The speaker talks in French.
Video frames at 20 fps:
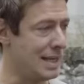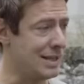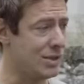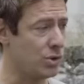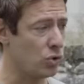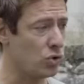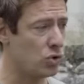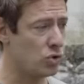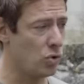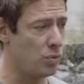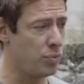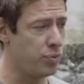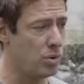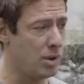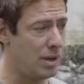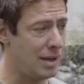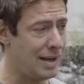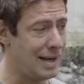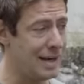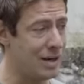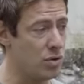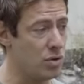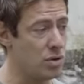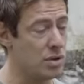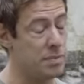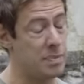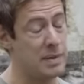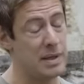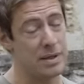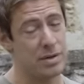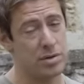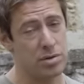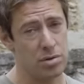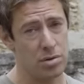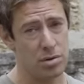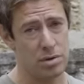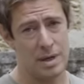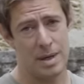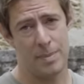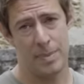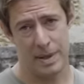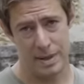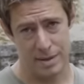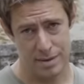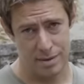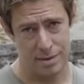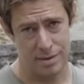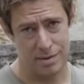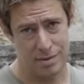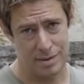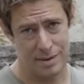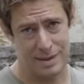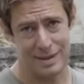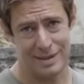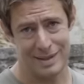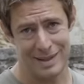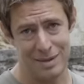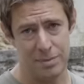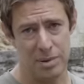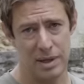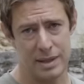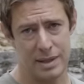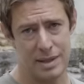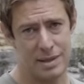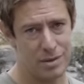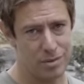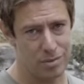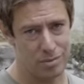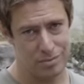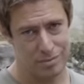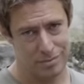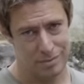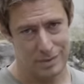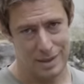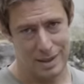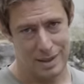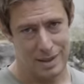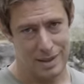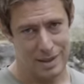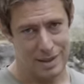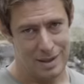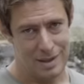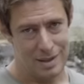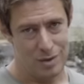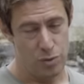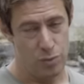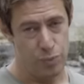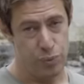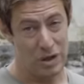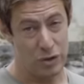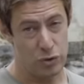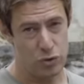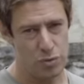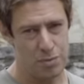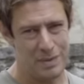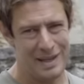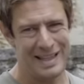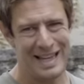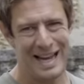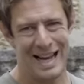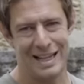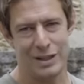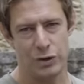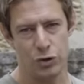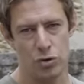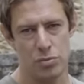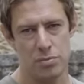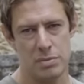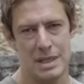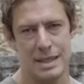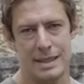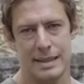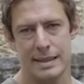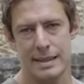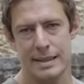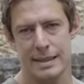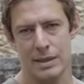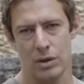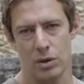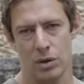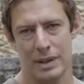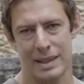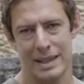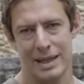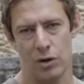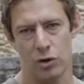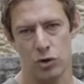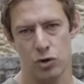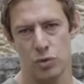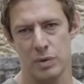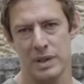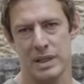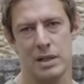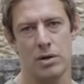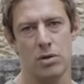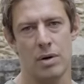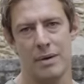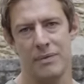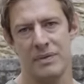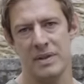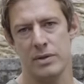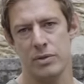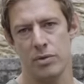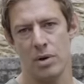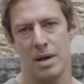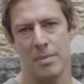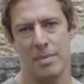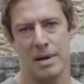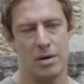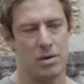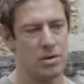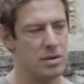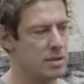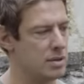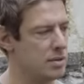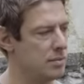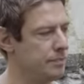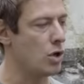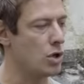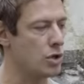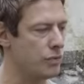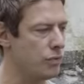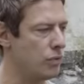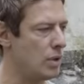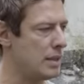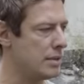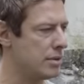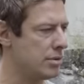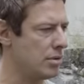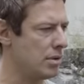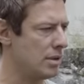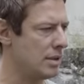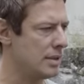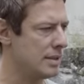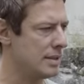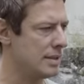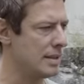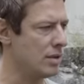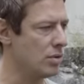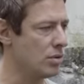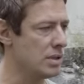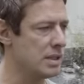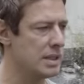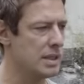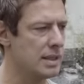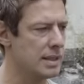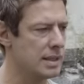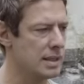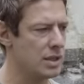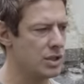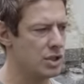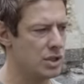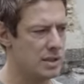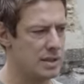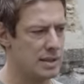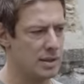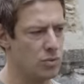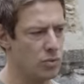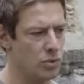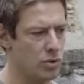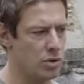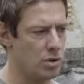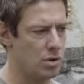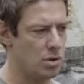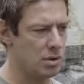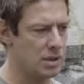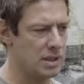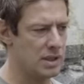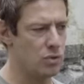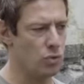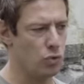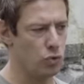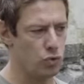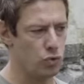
Et sur son poids, à cause bien sûr de la présence de cette hybridation, le poids culmine à 2648 kg à vide sur la balance. Alors je vous rassure, hein, c'est aussi le cas chez ses concurrents qui ont